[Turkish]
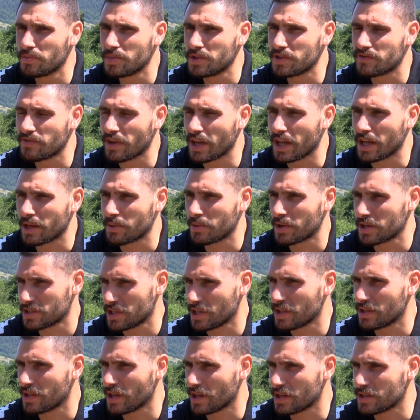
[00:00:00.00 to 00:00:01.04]
biz
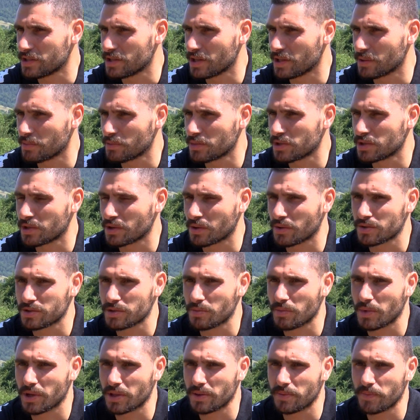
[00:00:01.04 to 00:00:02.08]
Fenerbahçe'yi tercih etmiştik o
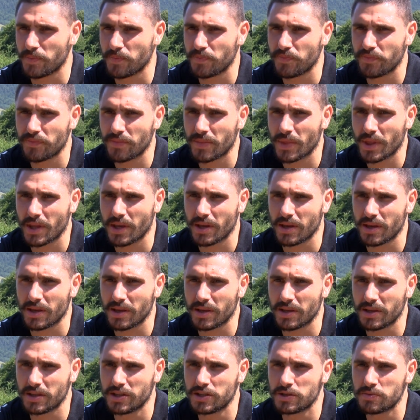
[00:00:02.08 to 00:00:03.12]
zaman.
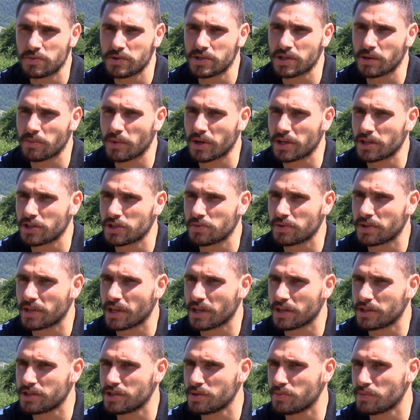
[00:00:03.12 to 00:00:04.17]
E, hiçbir zaman hiçbir
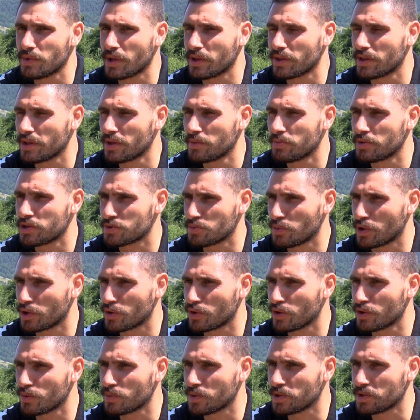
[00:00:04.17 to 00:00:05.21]
tercihimden de pişman
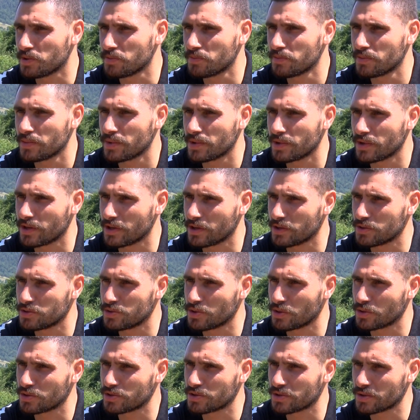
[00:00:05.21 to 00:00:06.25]
olmadım. Ee,
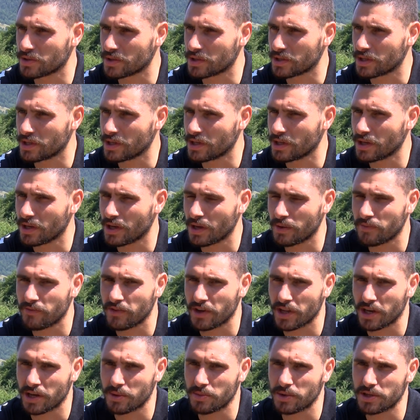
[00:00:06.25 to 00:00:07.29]
çok şükür ki hem
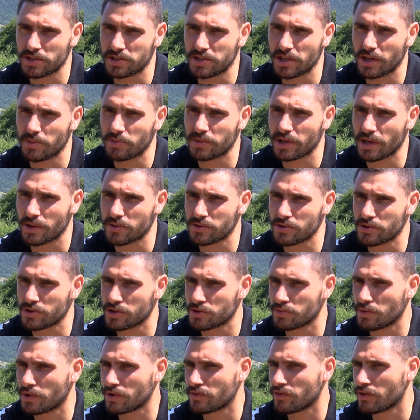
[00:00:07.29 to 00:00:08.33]
Fenerbahçe hem
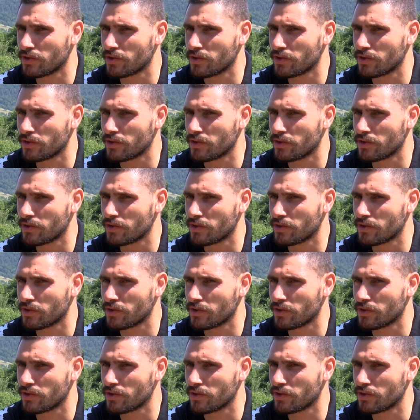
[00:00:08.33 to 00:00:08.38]
Trabzonspor